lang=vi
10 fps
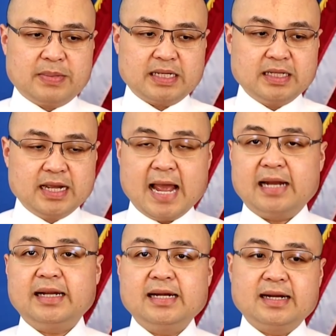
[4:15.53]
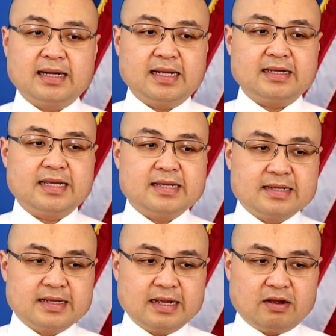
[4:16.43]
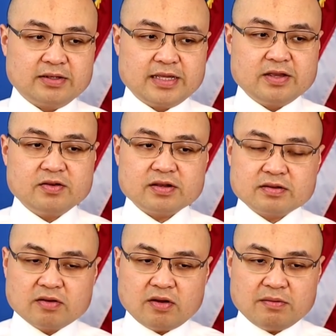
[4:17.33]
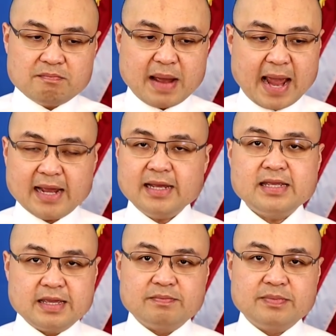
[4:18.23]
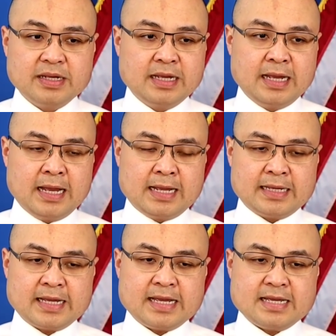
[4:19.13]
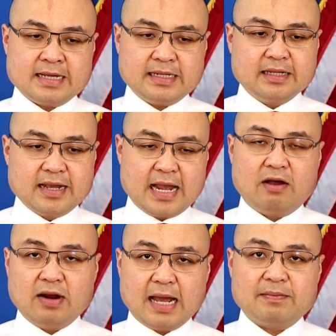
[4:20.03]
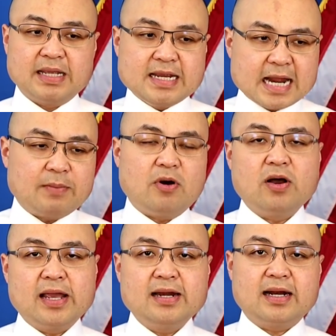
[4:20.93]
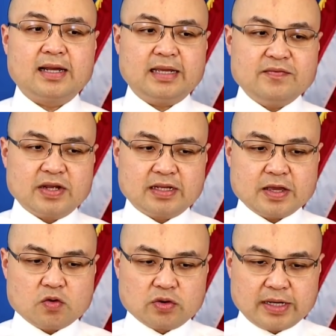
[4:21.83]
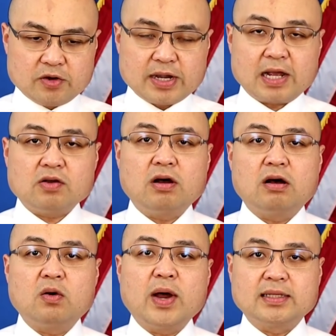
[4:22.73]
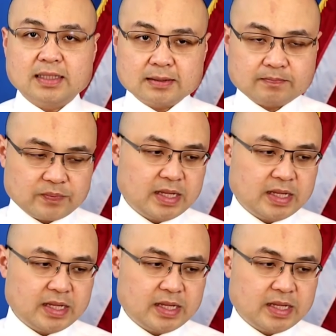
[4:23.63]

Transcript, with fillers: mà cái thời hạn đây rằng là họ chỉ có có mãn cái nhiệm cái cái cái thời hạn họ làm khi nào mà họ nghĩ rằng là cái việc cái cuộc điều tra của họ hoàn tất